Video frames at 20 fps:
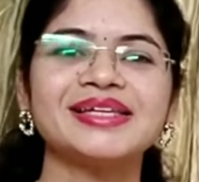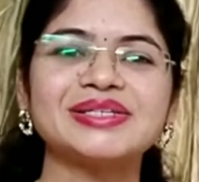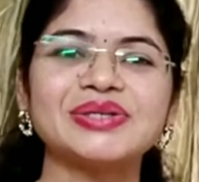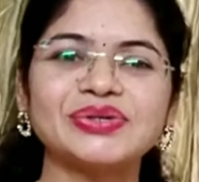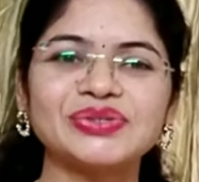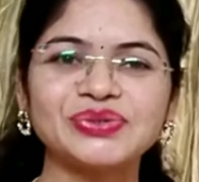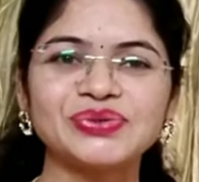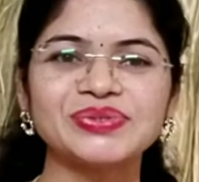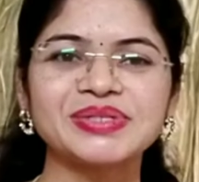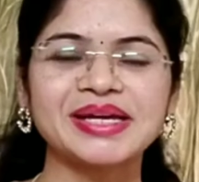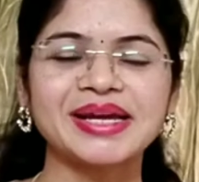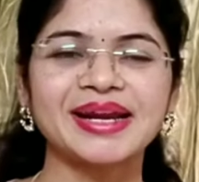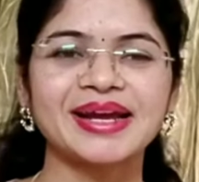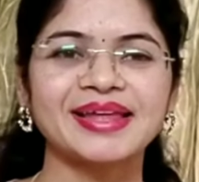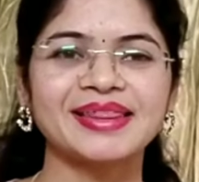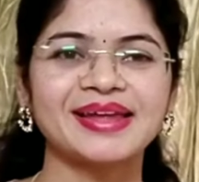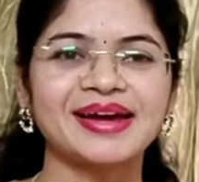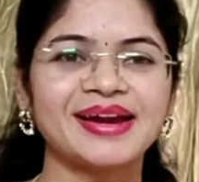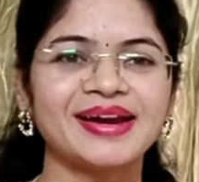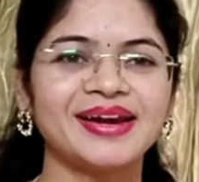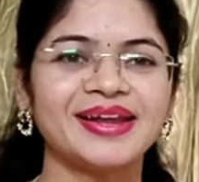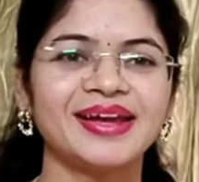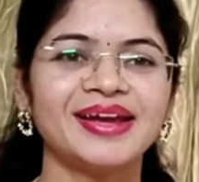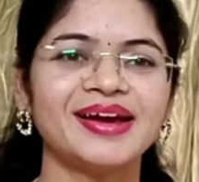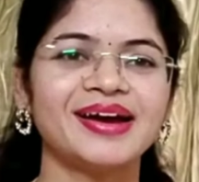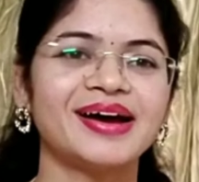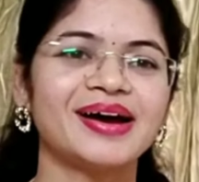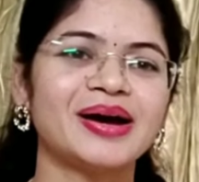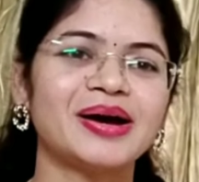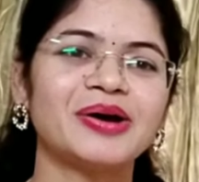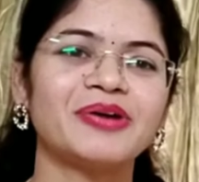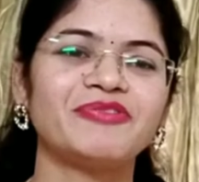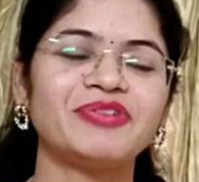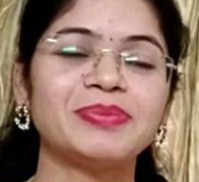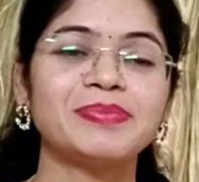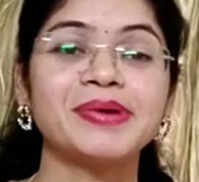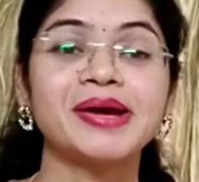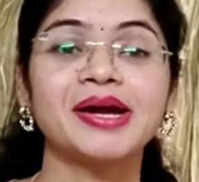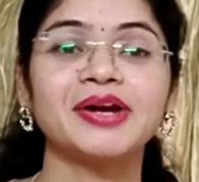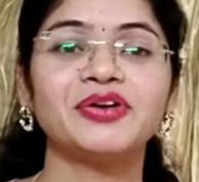సో చూసారు కదా అండి
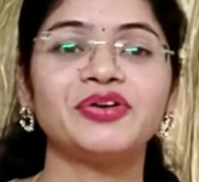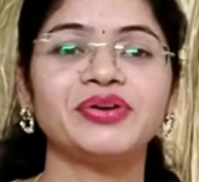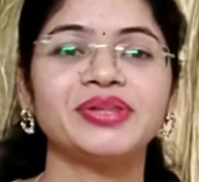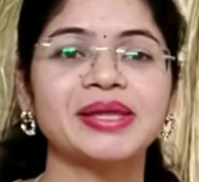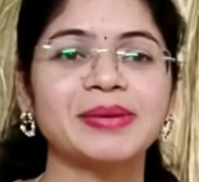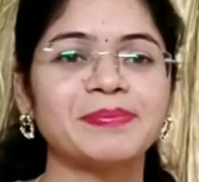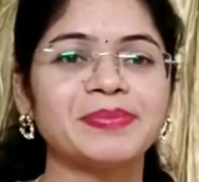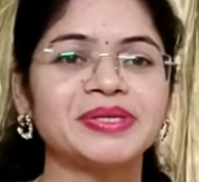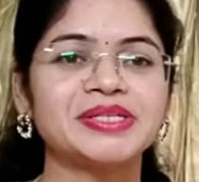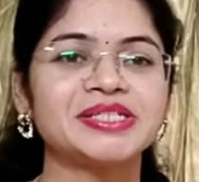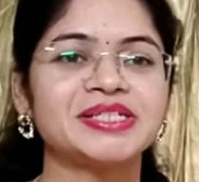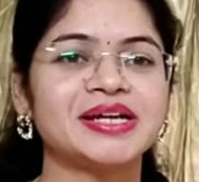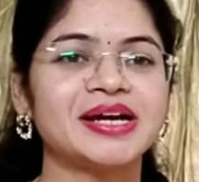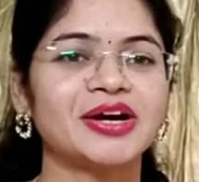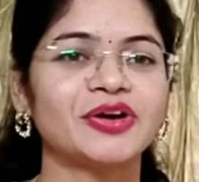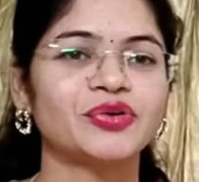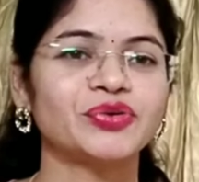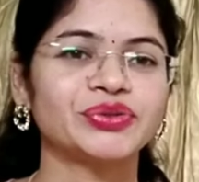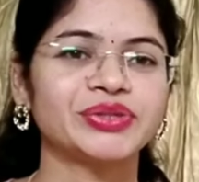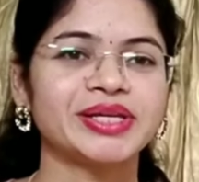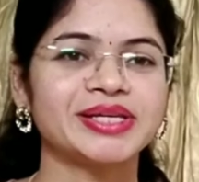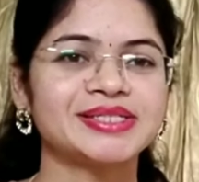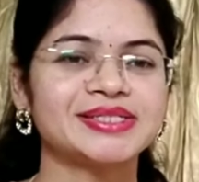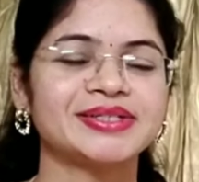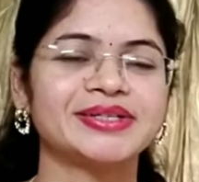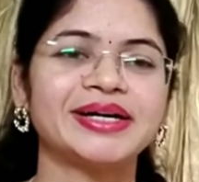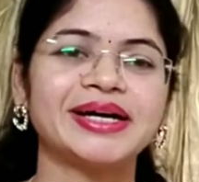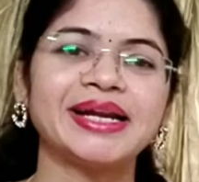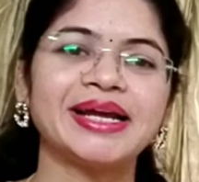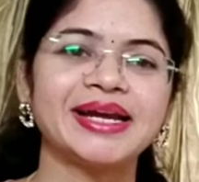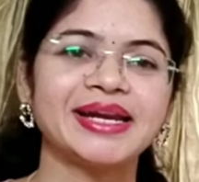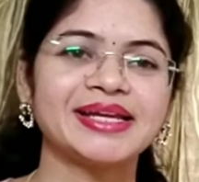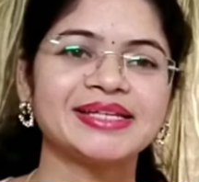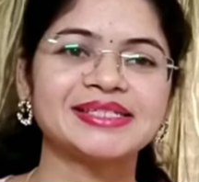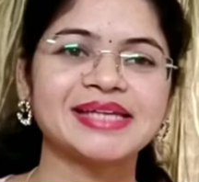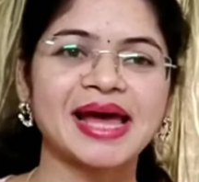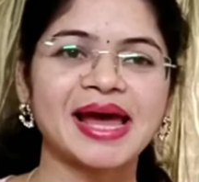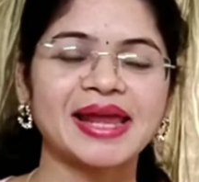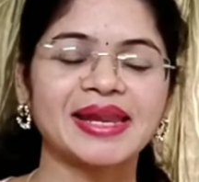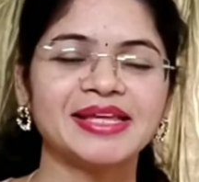ఫ్లిప్కార్ట్ నుండి తెప్పించిన కుర్తీస్ అలానే
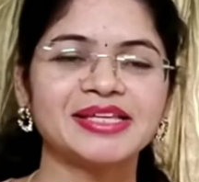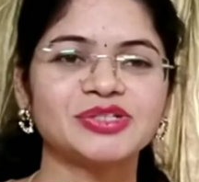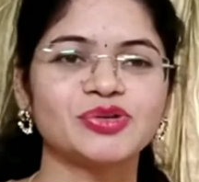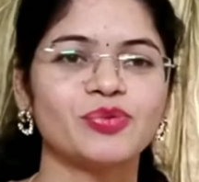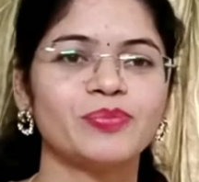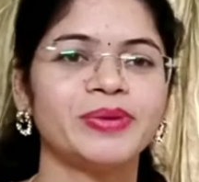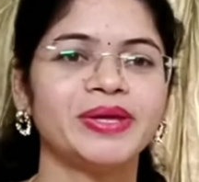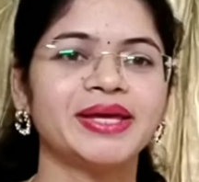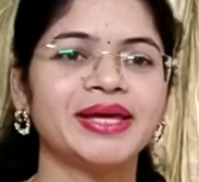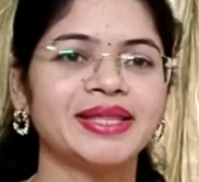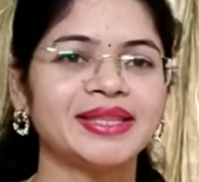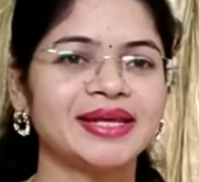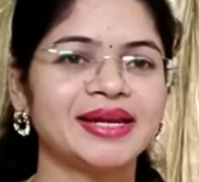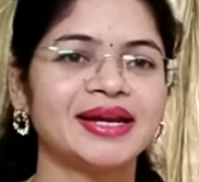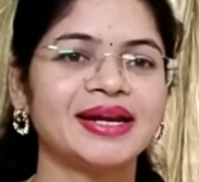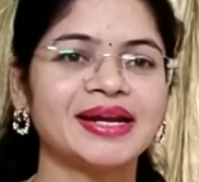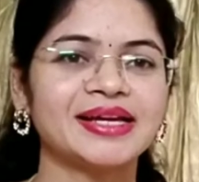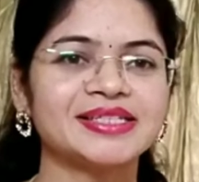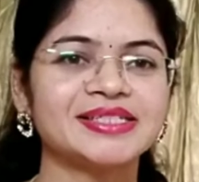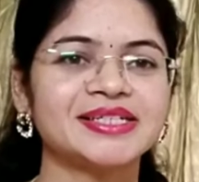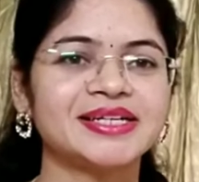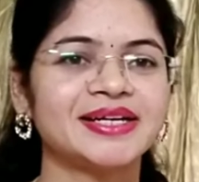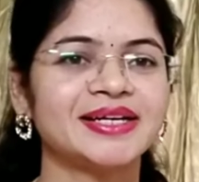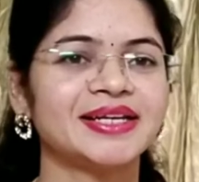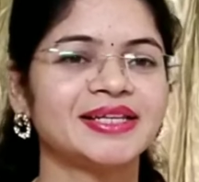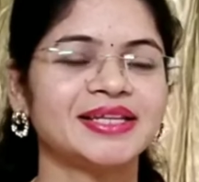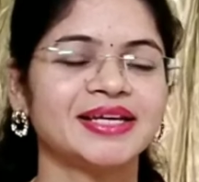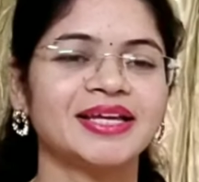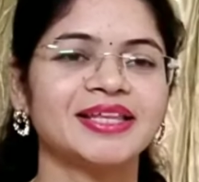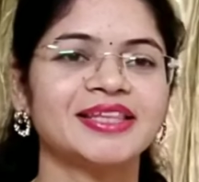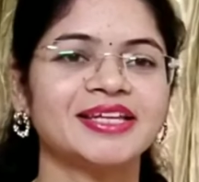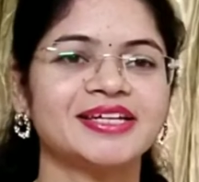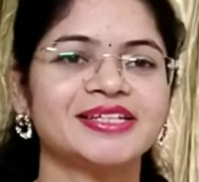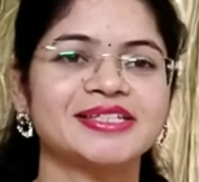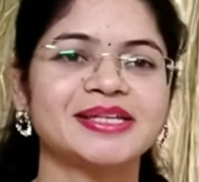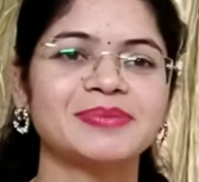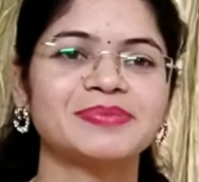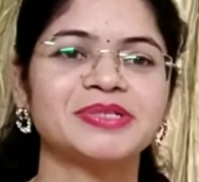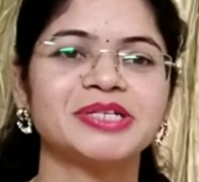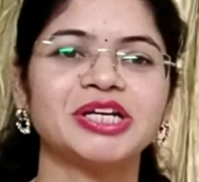శారీ సో మీకు ఏదైనా నచ్చినట్టయితే కింద
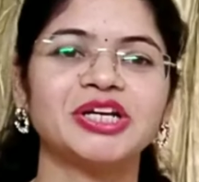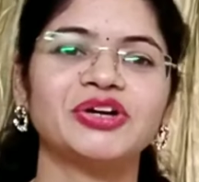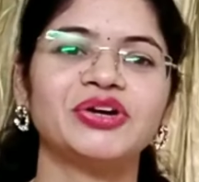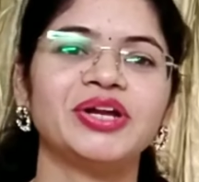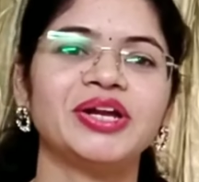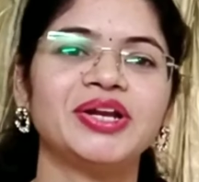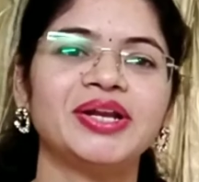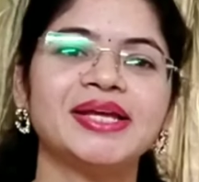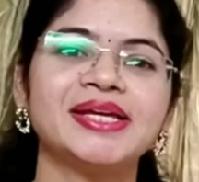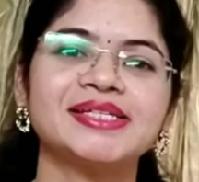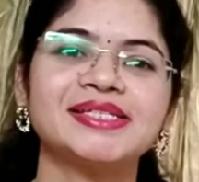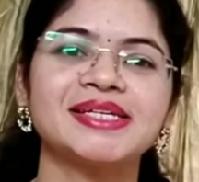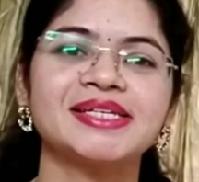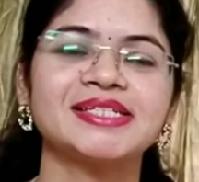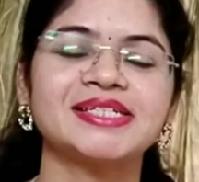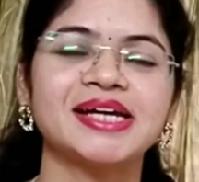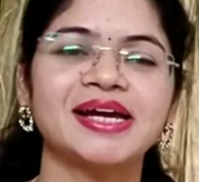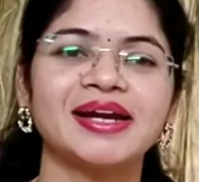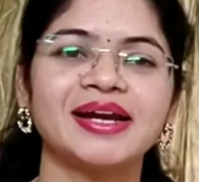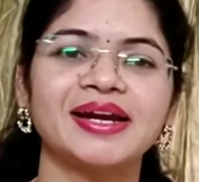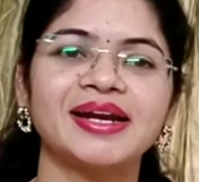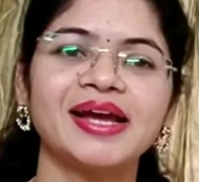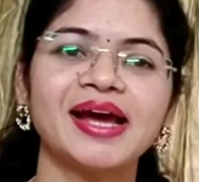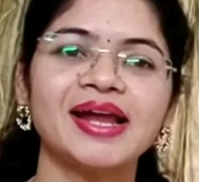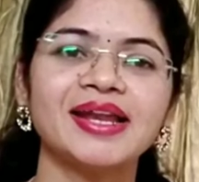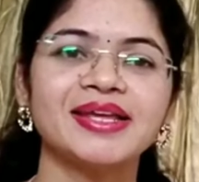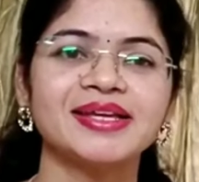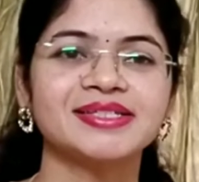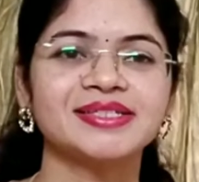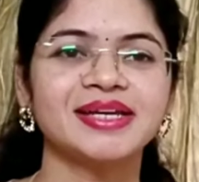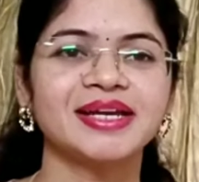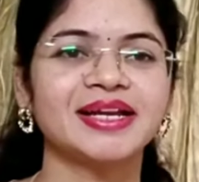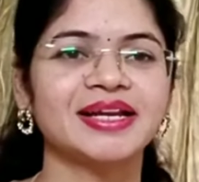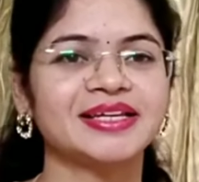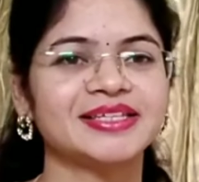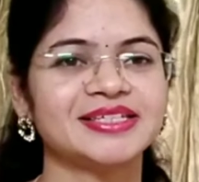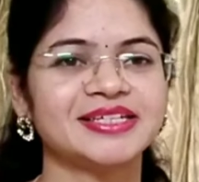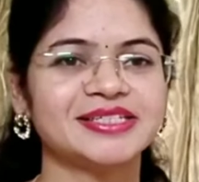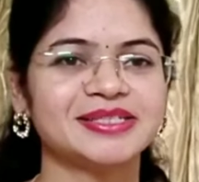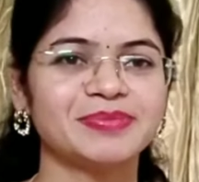డిస్క్రిప్షన్ లో నేను లింక్స్ ఇచ్చానండి ఆ లింక్స్ ని
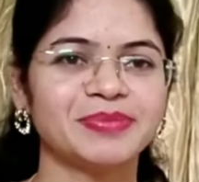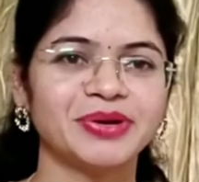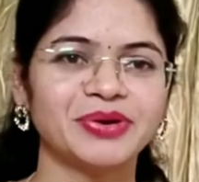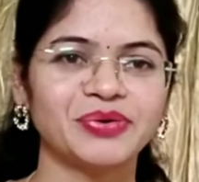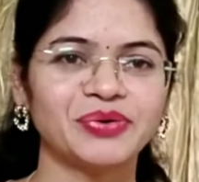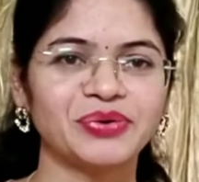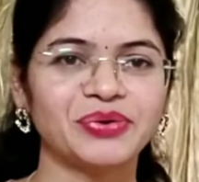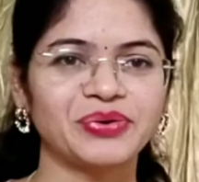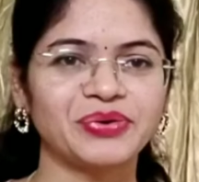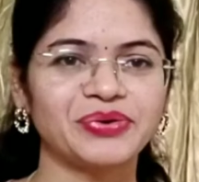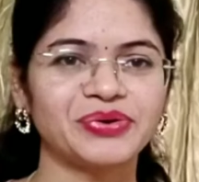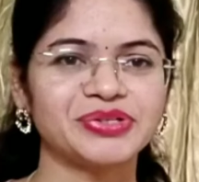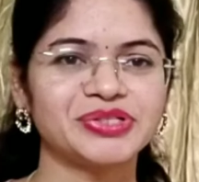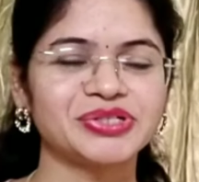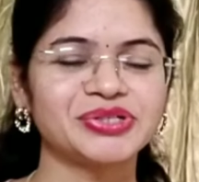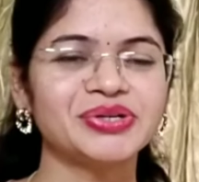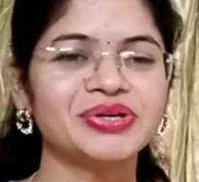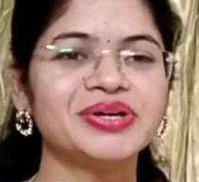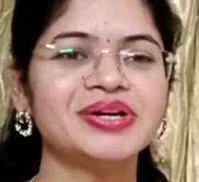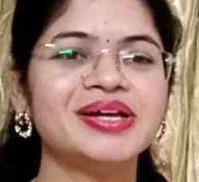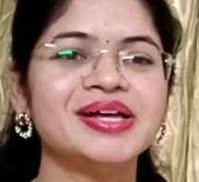క్లిక్ చేసి మీరు కొనుక్కోవచ్చు